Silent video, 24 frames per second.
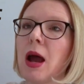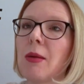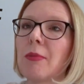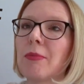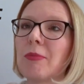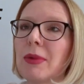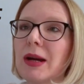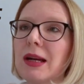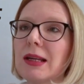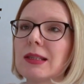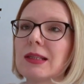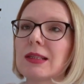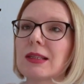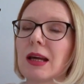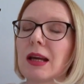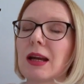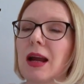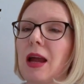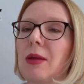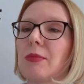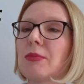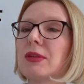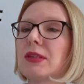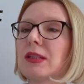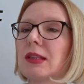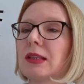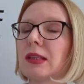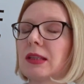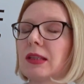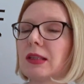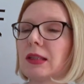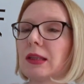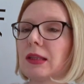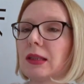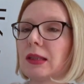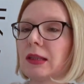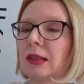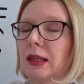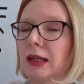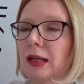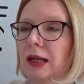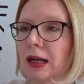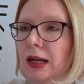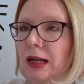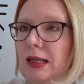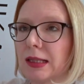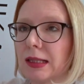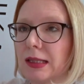мы стараемся
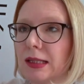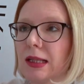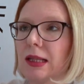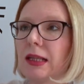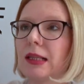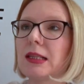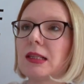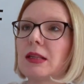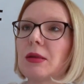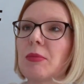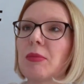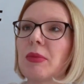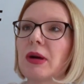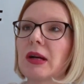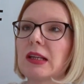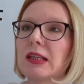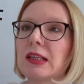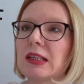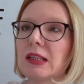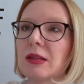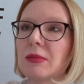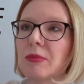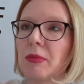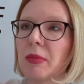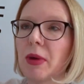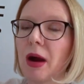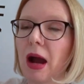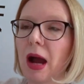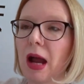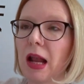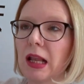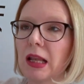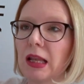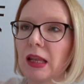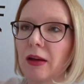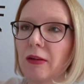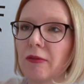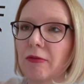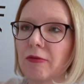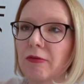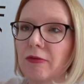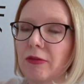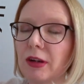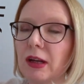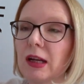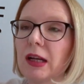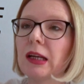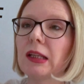находить максимально
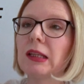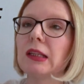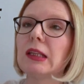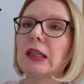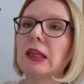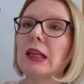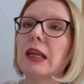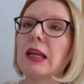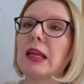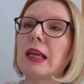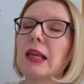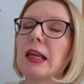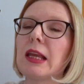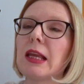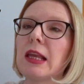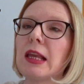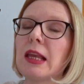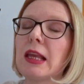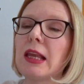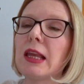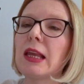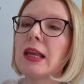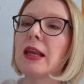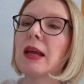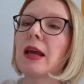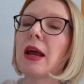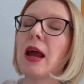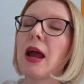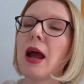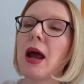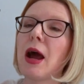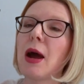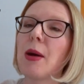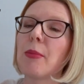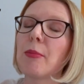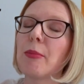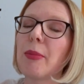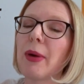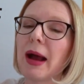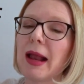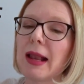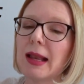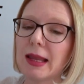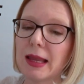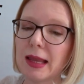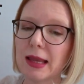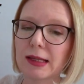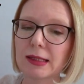выгодные и
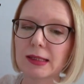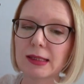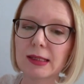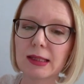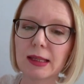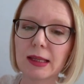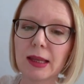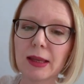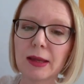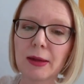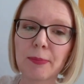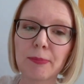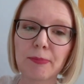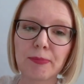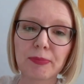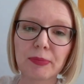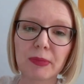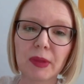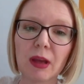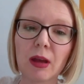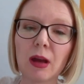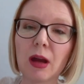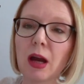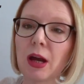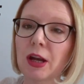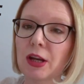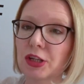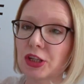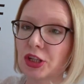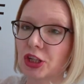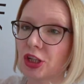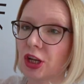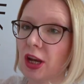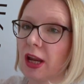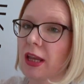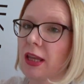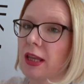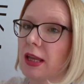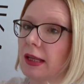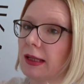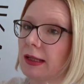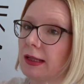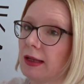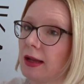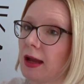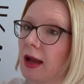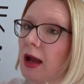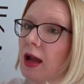полезные Э, решения
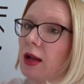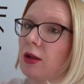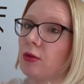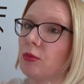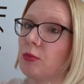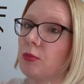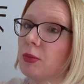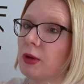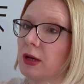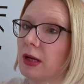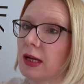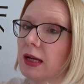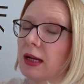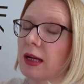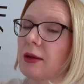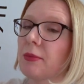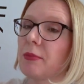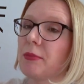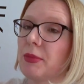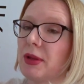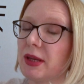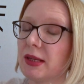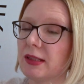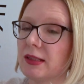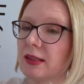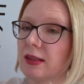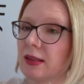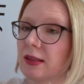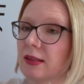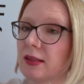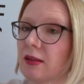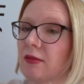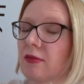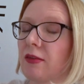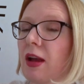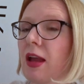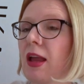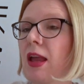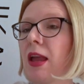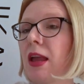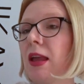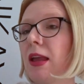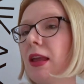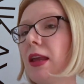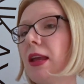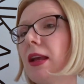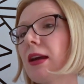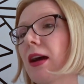для любых бизнесов.
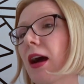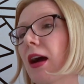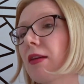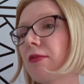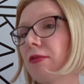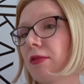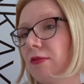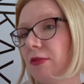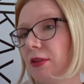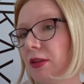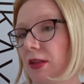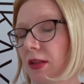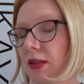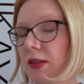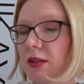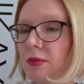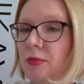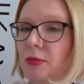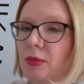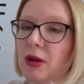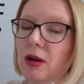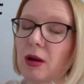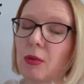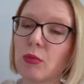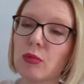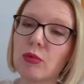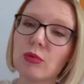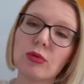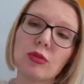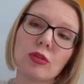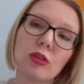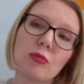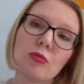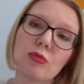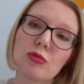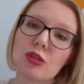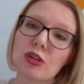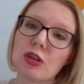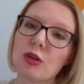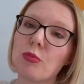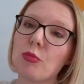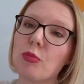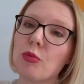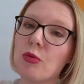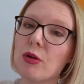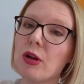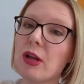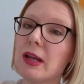И, как вы видите, мы работаем уже
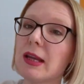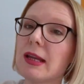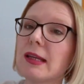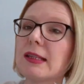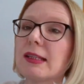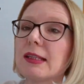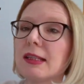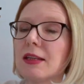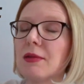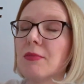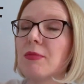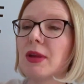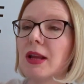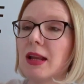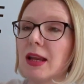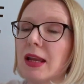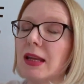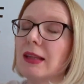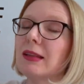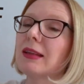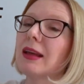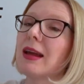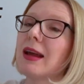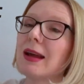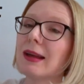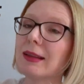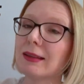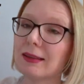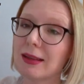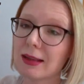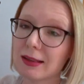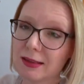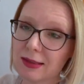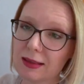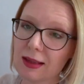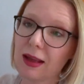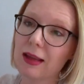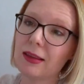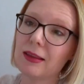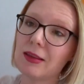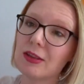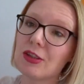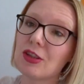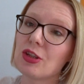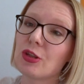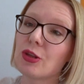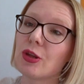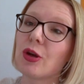более 7 лет
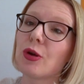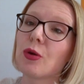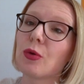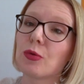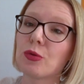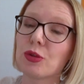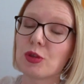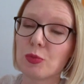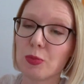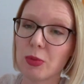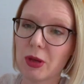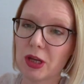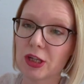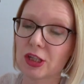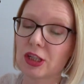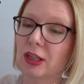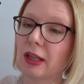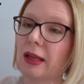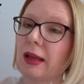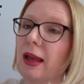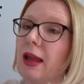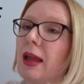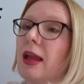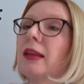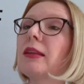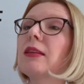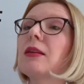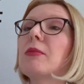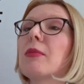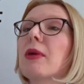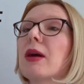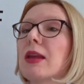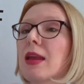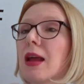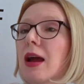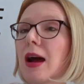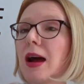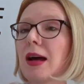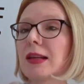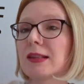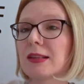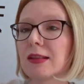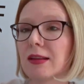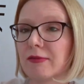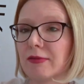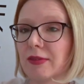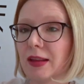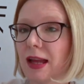достаточно успешно. Это моя
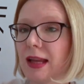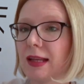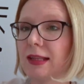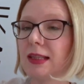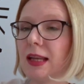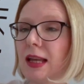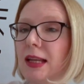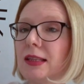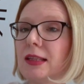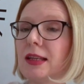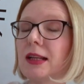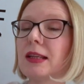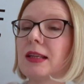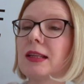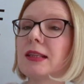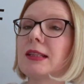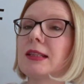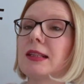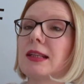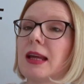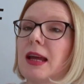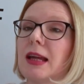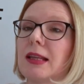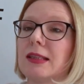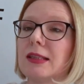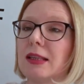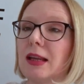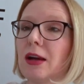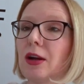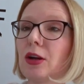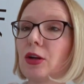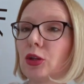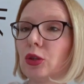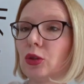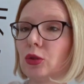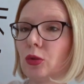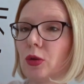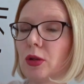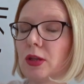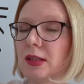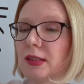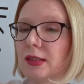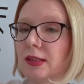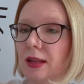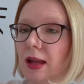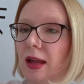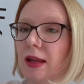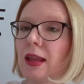основная деятельность для тех, кто не
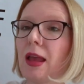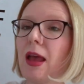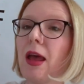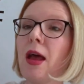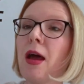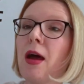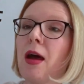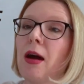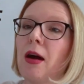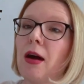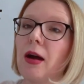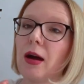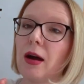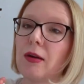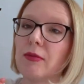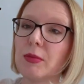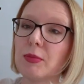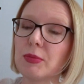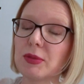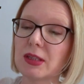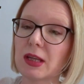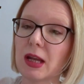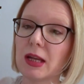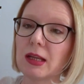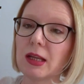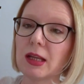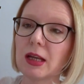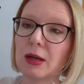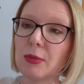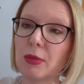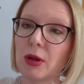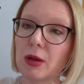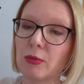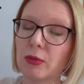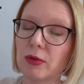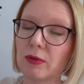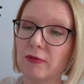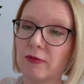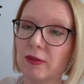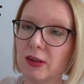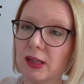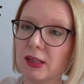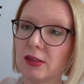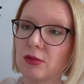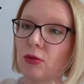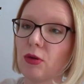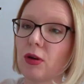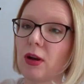знает. А в описании к моему
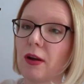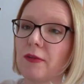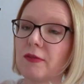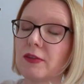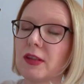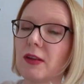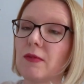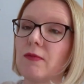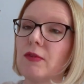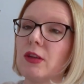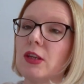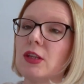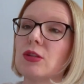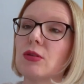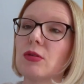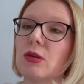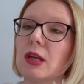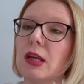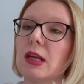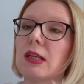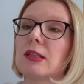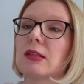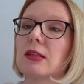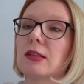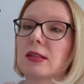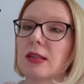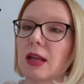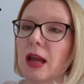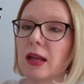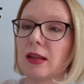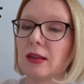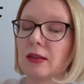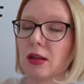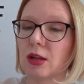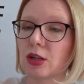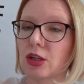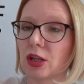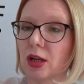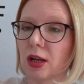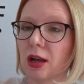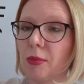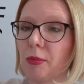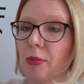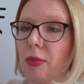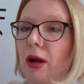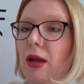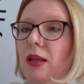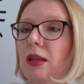видео, ко всем видео есть сайт нашей
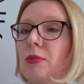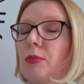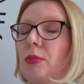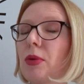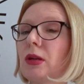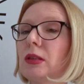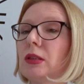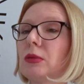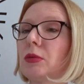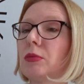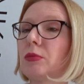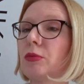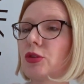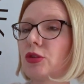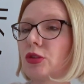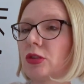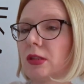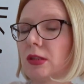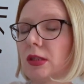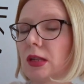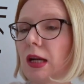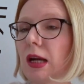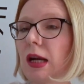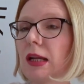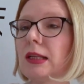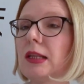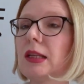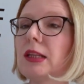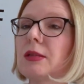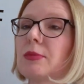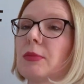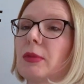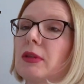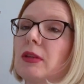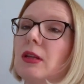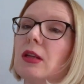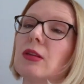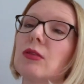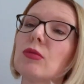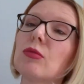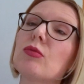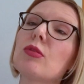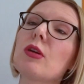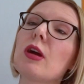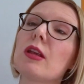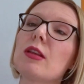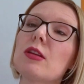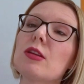компании, поэтому можете заходить, смотреть, ну
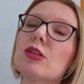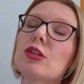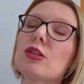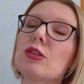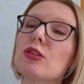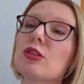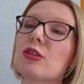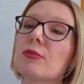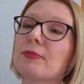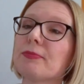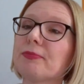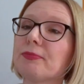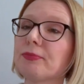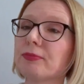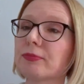и, конечно же,